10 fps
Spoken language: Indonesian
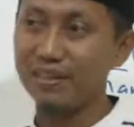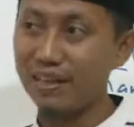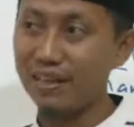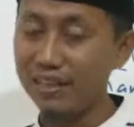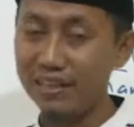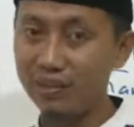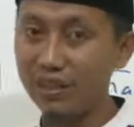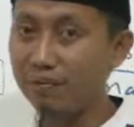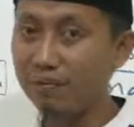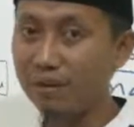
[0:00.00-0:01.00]
Kayaknya ini
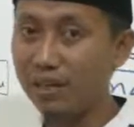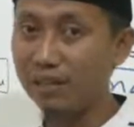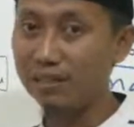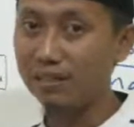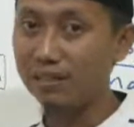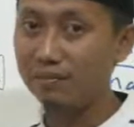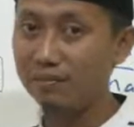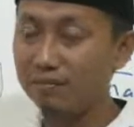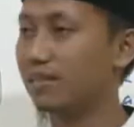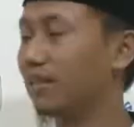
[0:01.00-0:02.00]
orang nggak bakalan
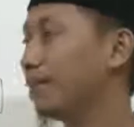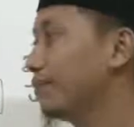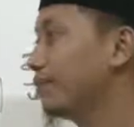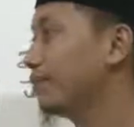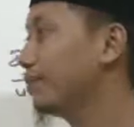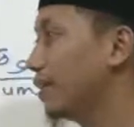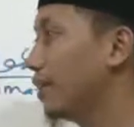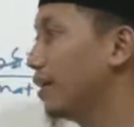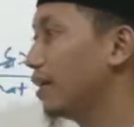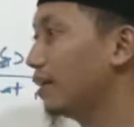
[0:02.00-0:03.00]
miskin.
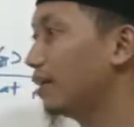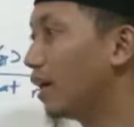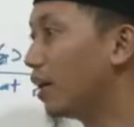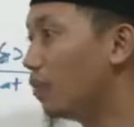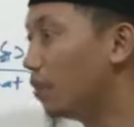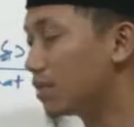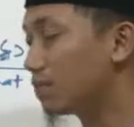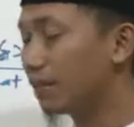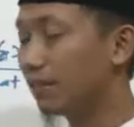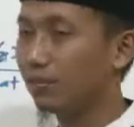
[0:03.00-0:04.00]
Ketika ngomong
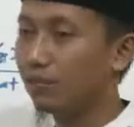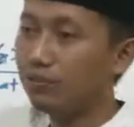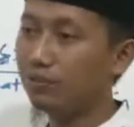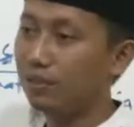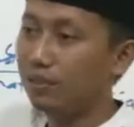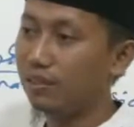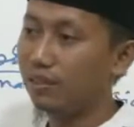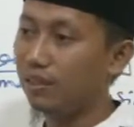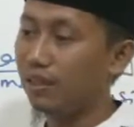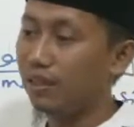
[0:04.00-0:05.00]
seperti itu,
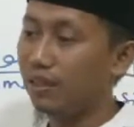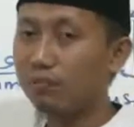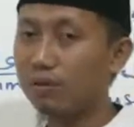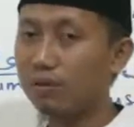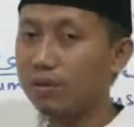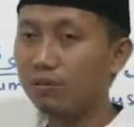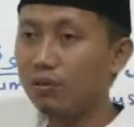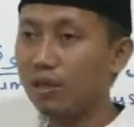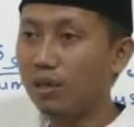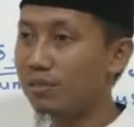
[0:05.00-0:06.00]
informasi
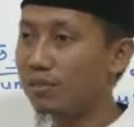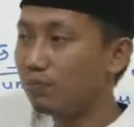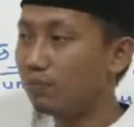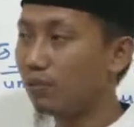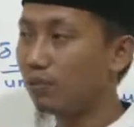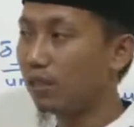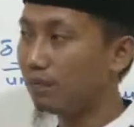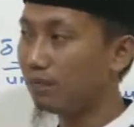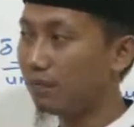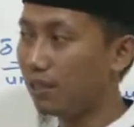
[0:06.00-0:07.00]
itu adalah kesimpulan
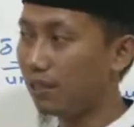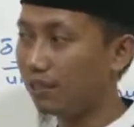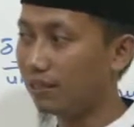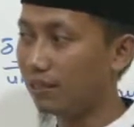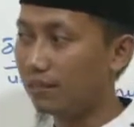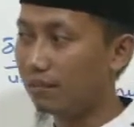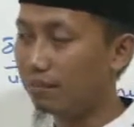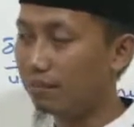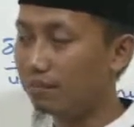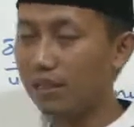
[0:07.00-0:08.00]
kita melihat
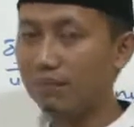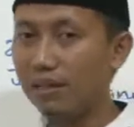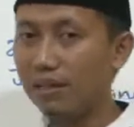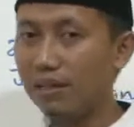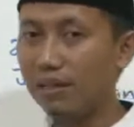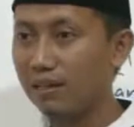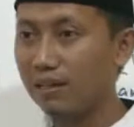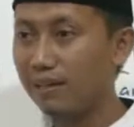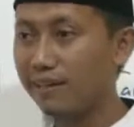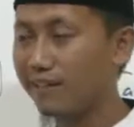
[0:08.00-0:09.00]
bagaimana
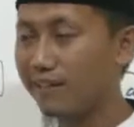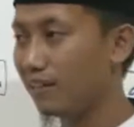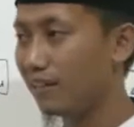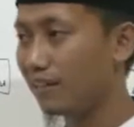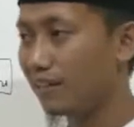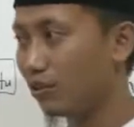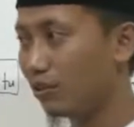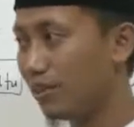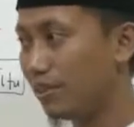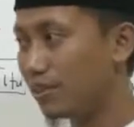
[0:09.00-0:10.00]
uh,
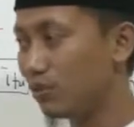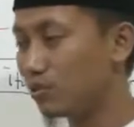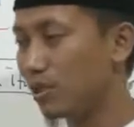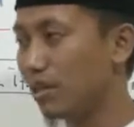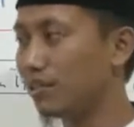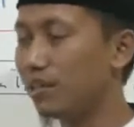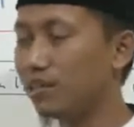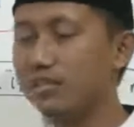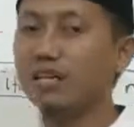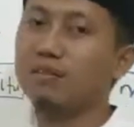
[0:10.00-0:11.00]
kondisi usaha
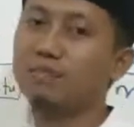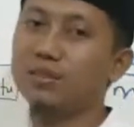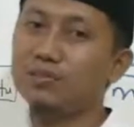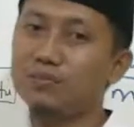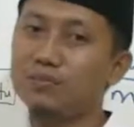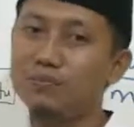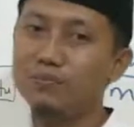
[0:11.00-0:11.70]
dia yang sangat maju.